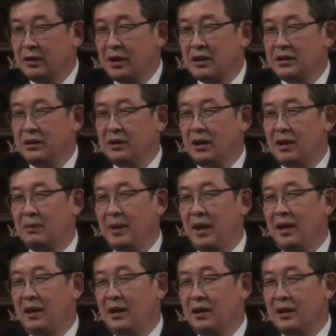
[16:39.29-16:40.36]
들어가신
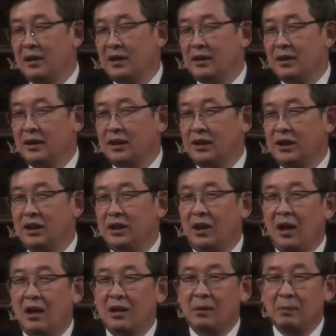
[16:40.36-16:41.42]
다음에
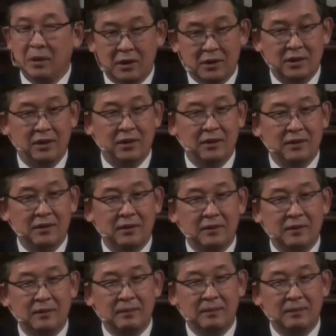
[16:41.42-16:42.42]
신앙을 버렸어요.